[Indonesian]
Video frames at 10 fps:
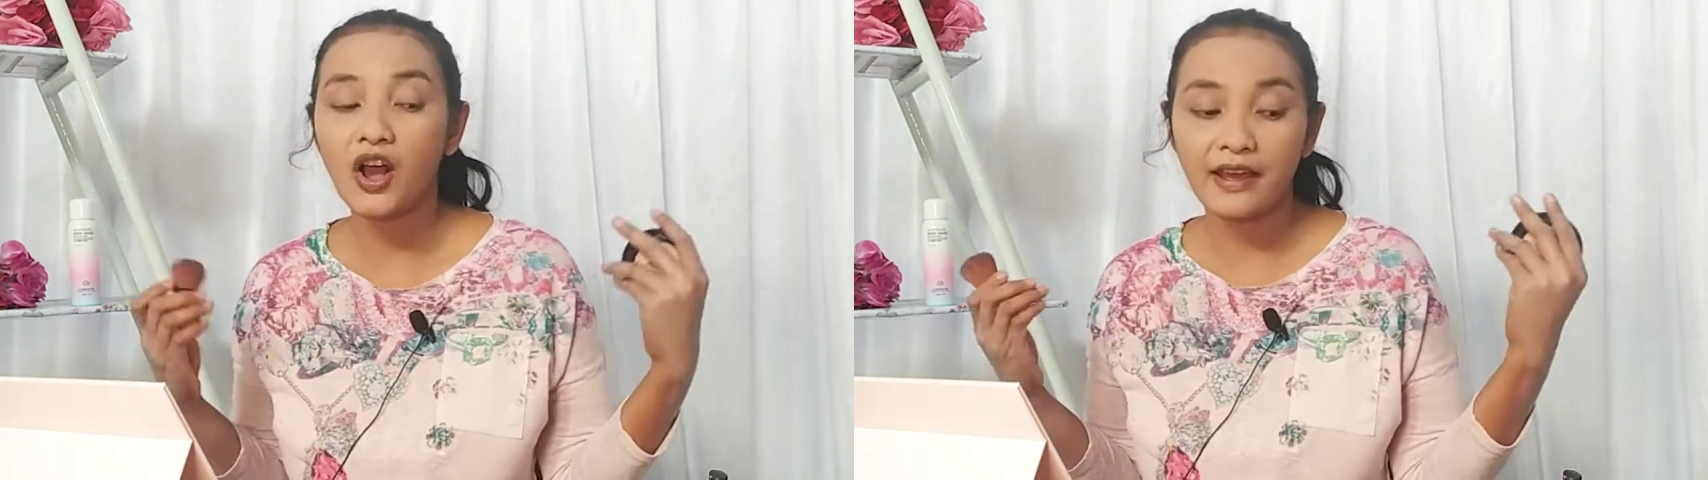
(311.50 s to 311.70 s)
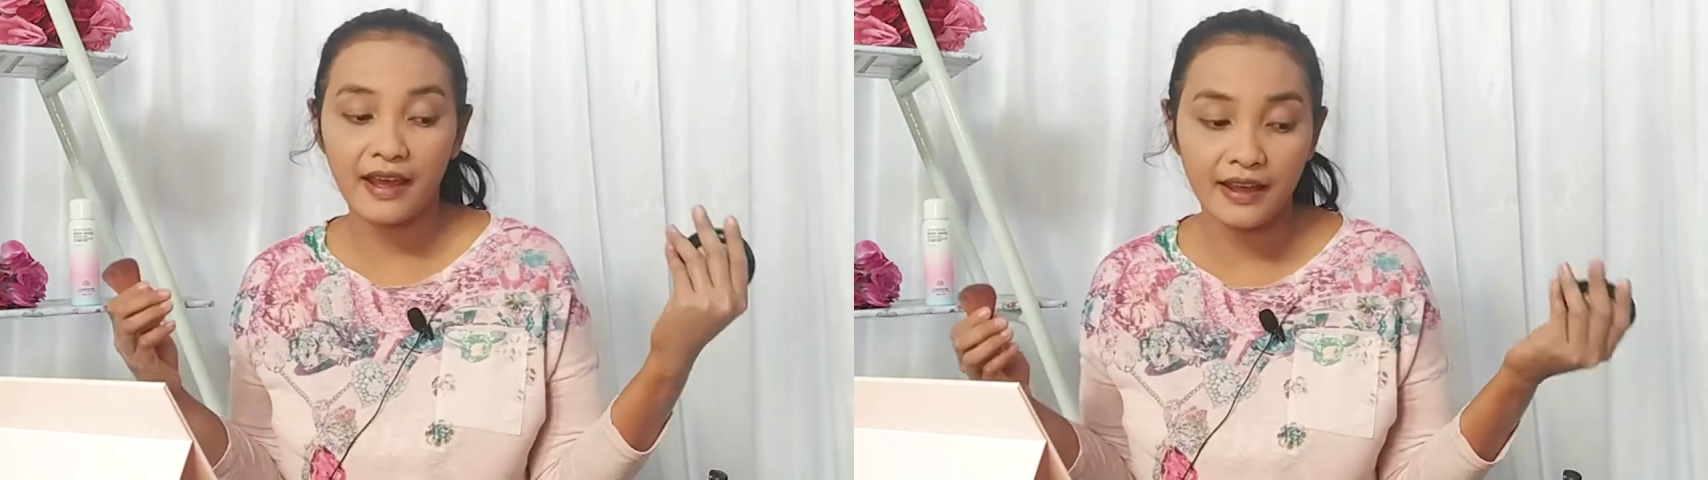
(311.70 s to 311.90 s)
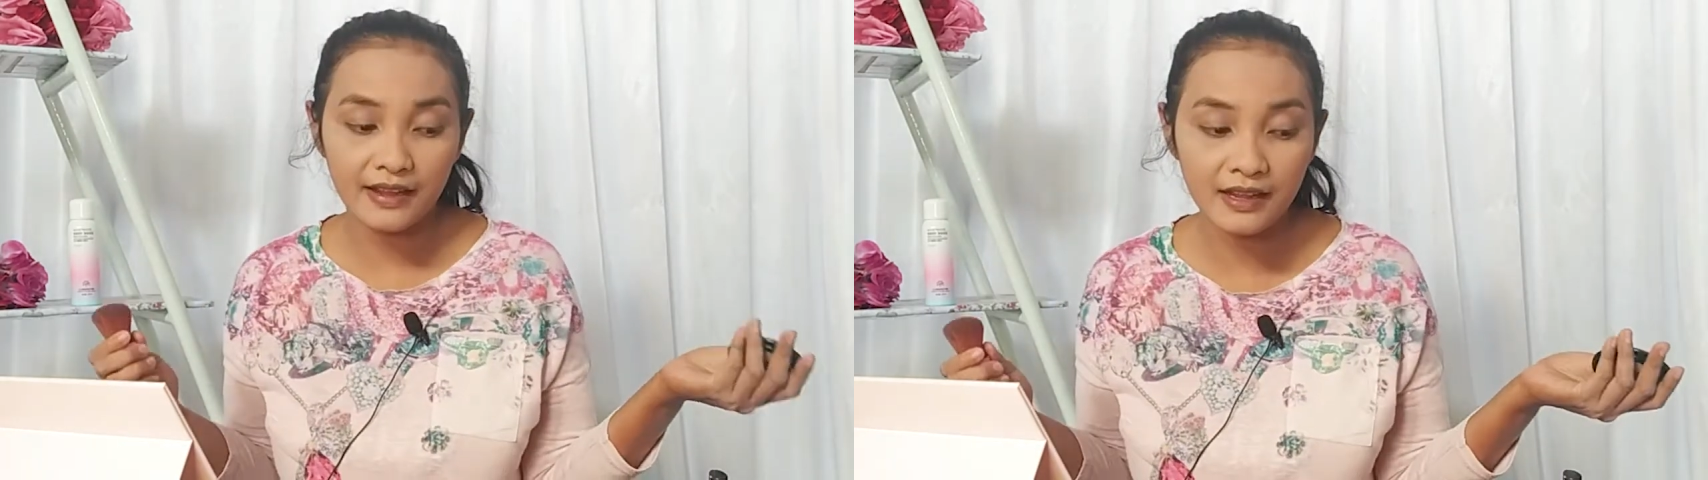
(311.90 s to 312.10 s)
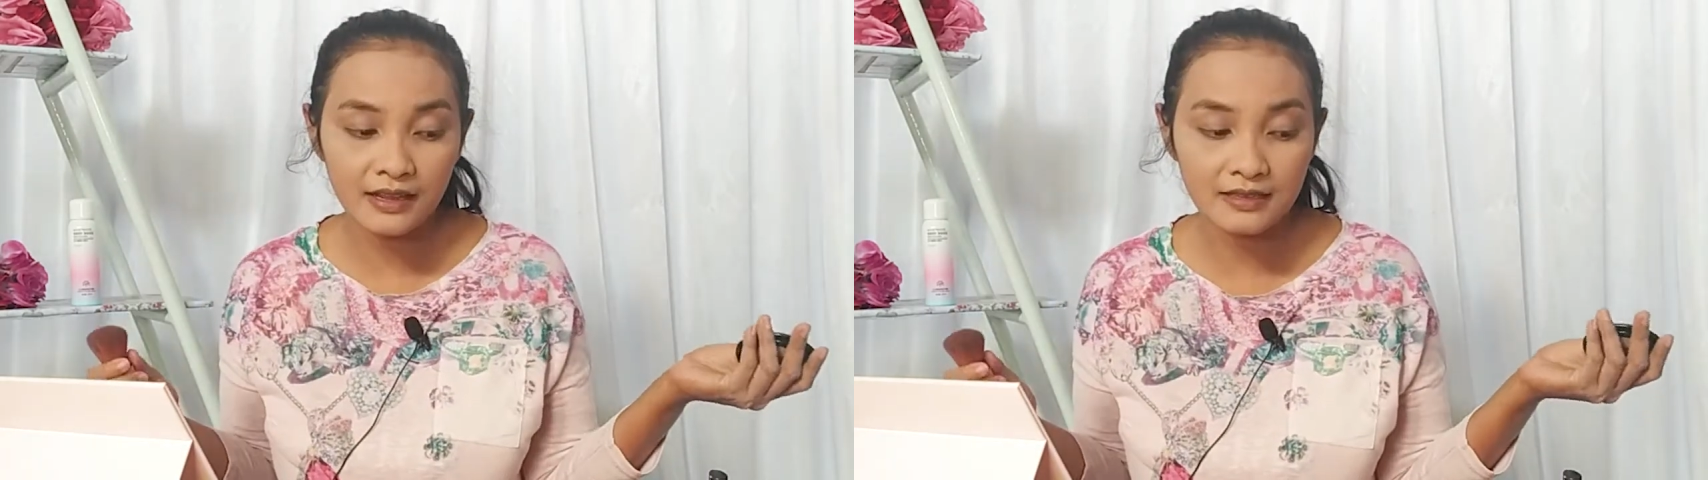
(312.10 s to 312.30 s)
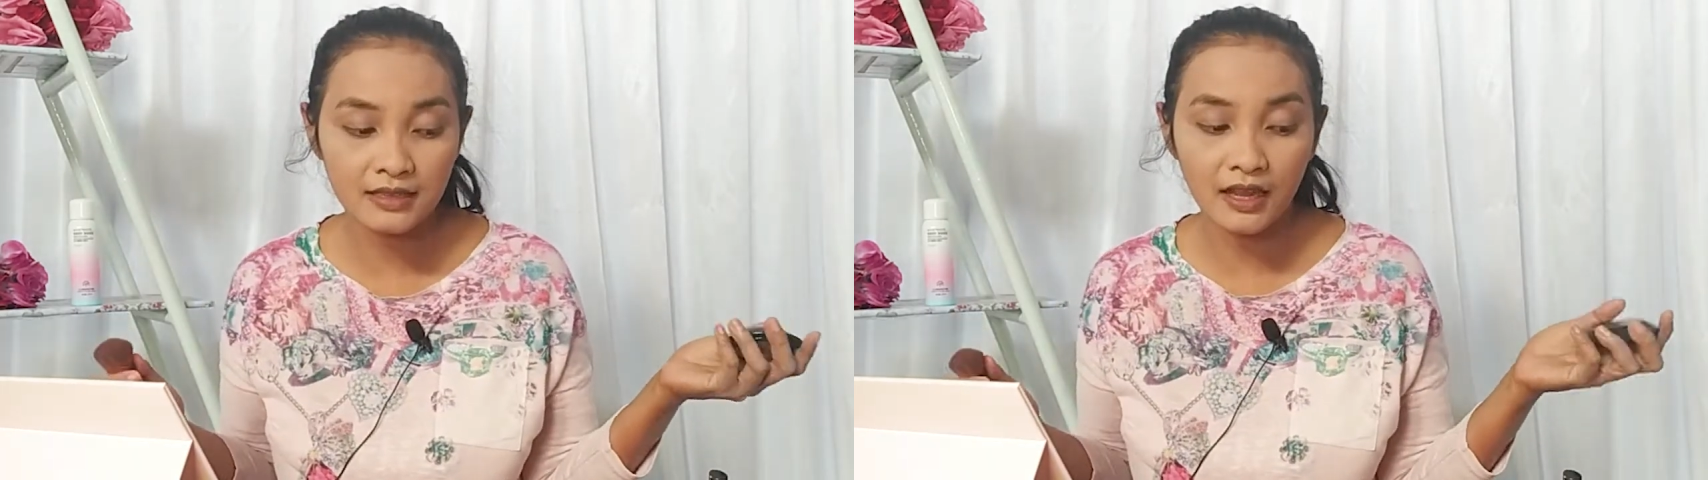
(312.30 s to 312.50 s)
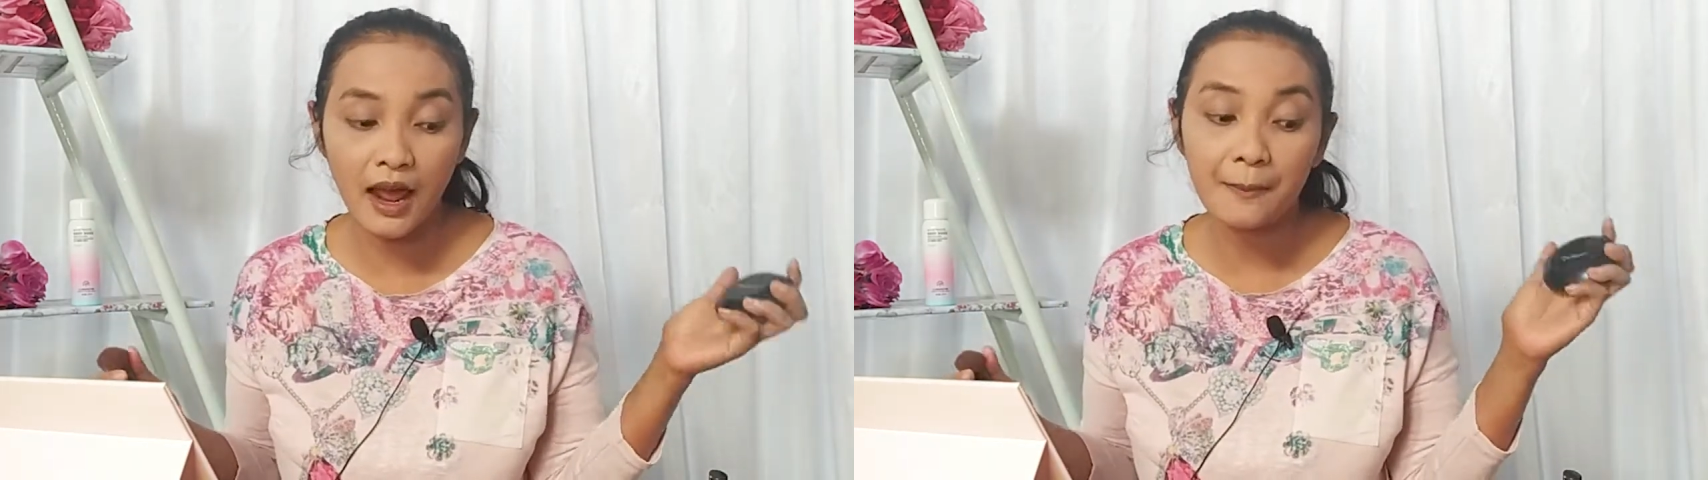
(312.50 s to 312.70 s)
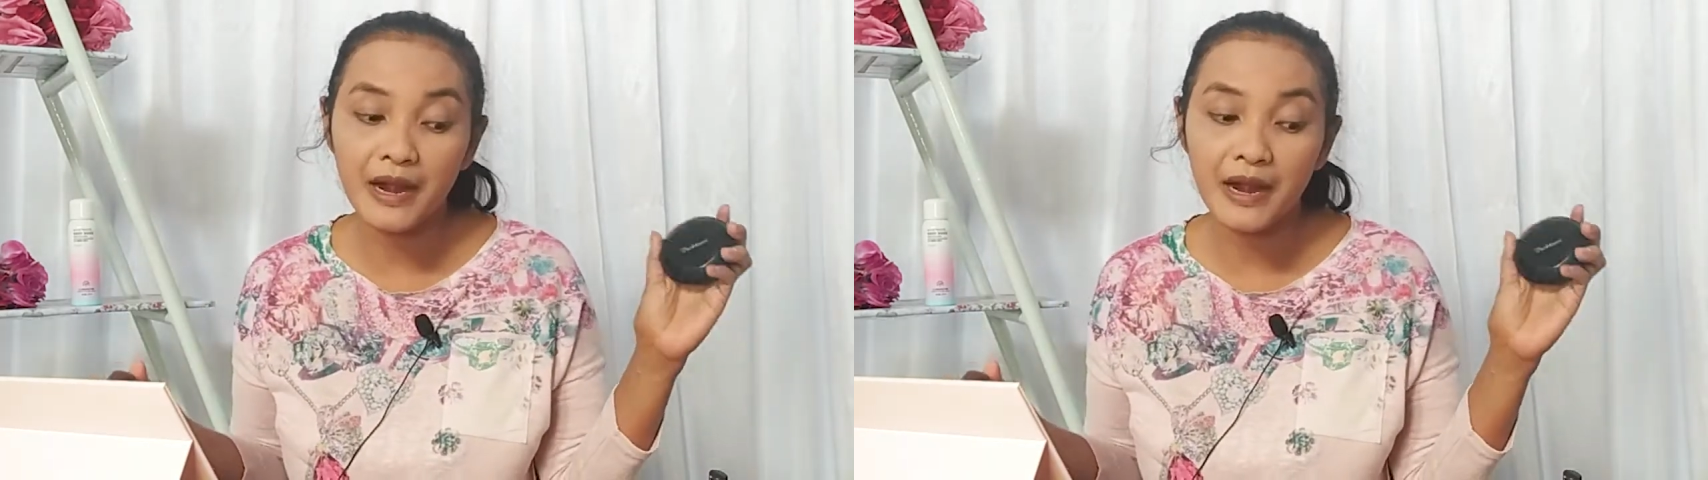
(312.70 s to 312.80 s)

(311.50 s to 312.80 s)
Oke, okay, setelah